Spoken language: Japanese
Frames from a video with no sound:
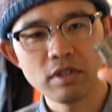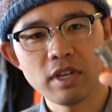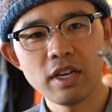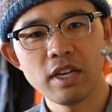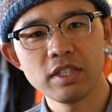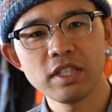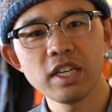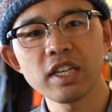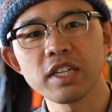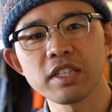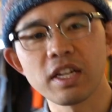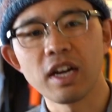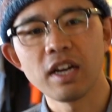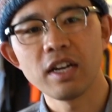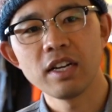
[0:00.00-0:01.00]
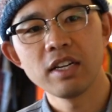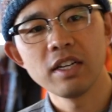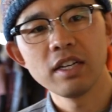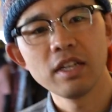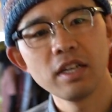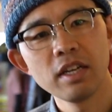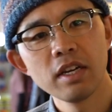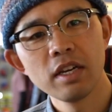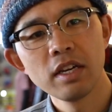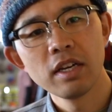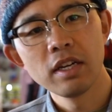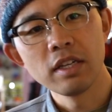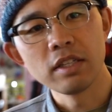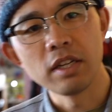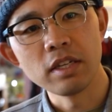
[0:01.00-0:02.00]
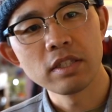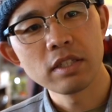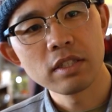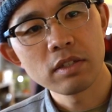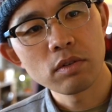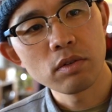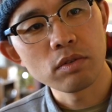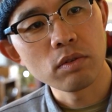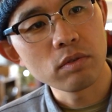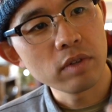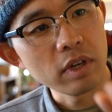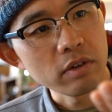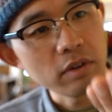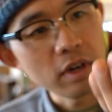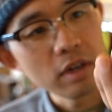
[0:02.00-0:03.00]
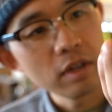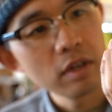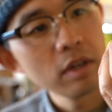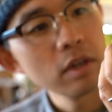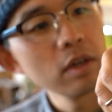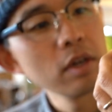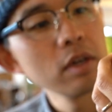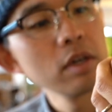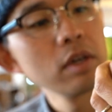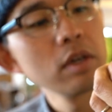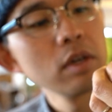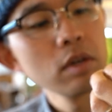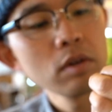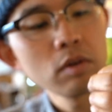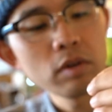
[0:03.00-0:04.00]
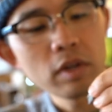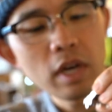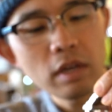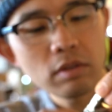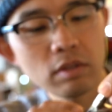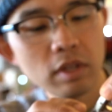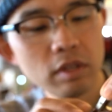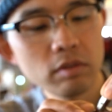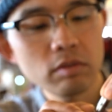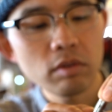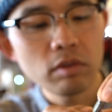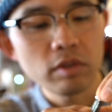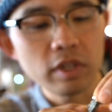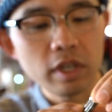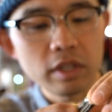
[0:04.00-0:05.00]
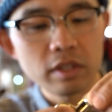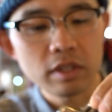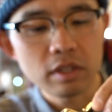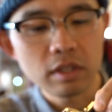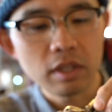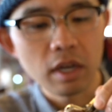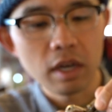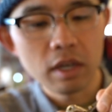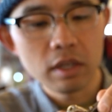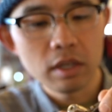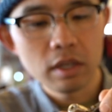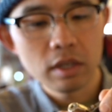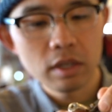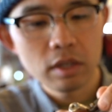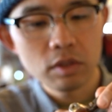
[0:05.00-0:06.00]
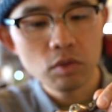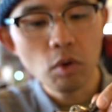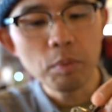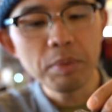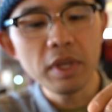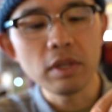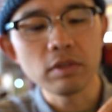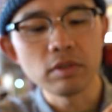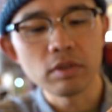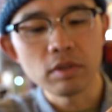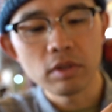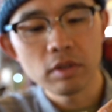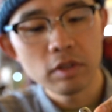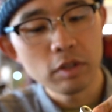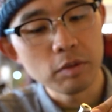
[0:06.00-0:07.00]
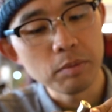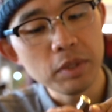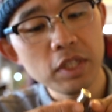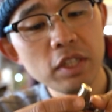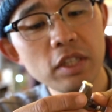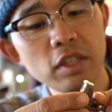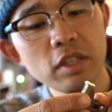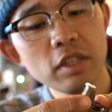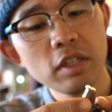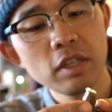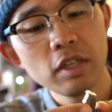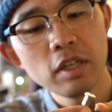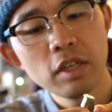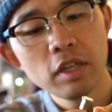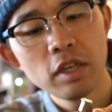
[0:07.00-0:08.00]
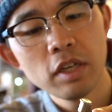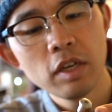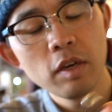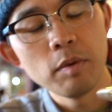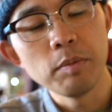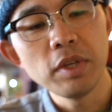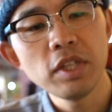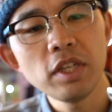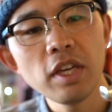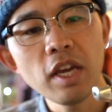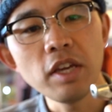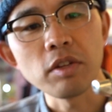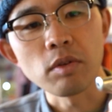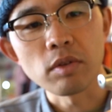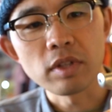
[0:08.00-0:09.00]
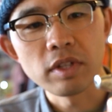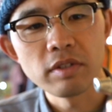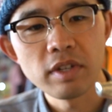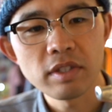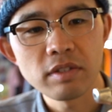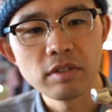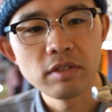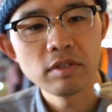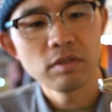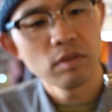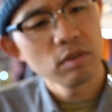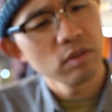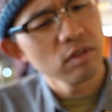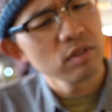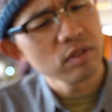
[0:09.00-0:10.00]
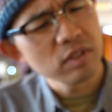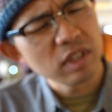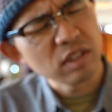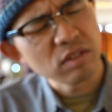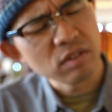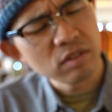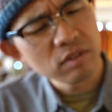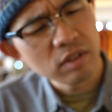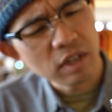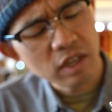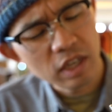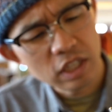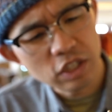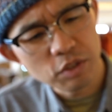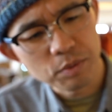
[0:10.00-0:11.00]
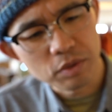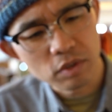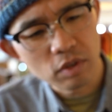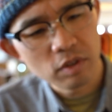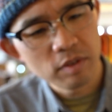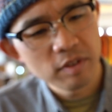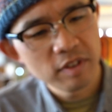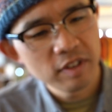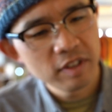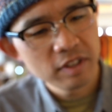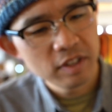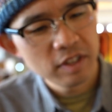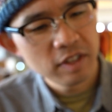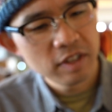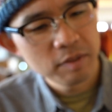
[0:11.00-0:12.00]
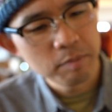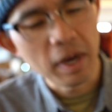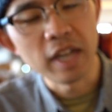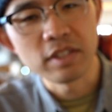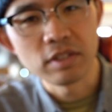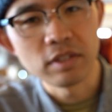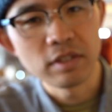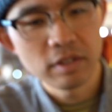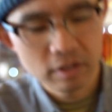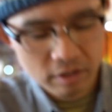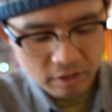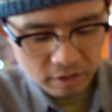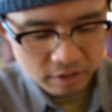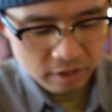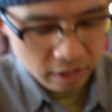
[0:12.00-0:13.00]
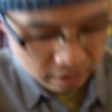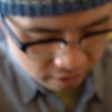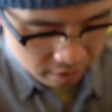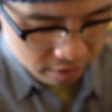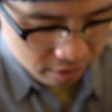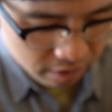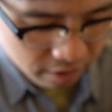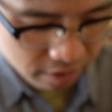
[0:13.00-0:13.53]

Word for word: チェーンカッターです。これどこやろか、これ学生の頃に買ったトピークのミニ8っていうやつのおそらく一部のパーツです。